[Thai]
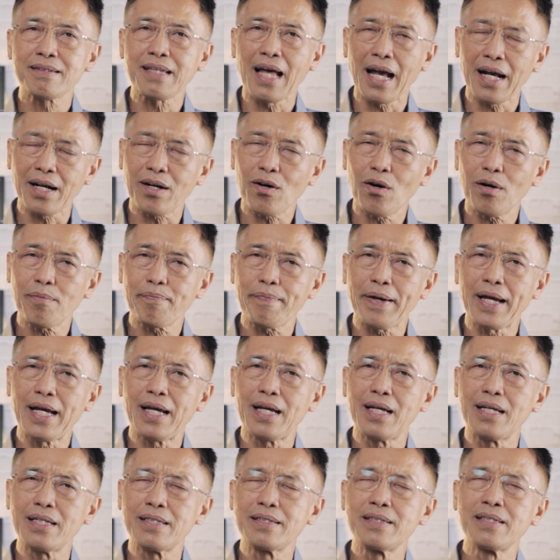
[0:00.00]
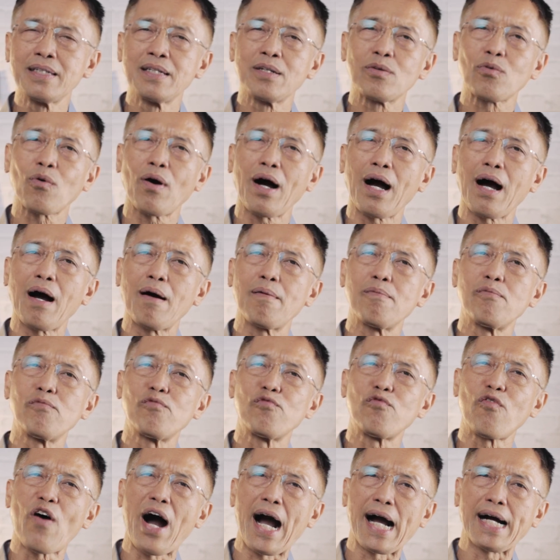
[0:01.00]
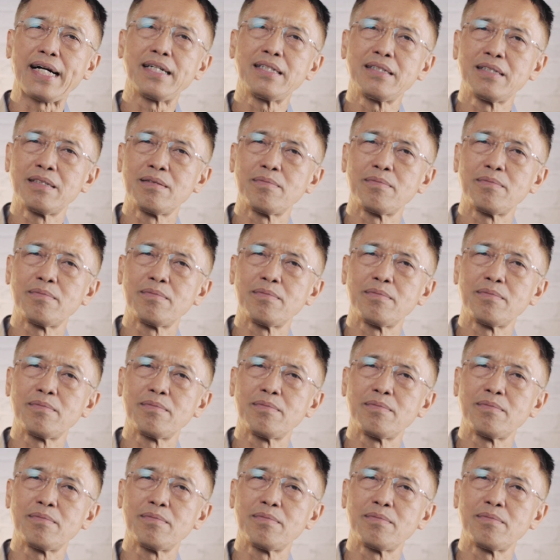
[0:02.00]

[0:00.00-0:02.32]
แต่ก็เป็นความหวัง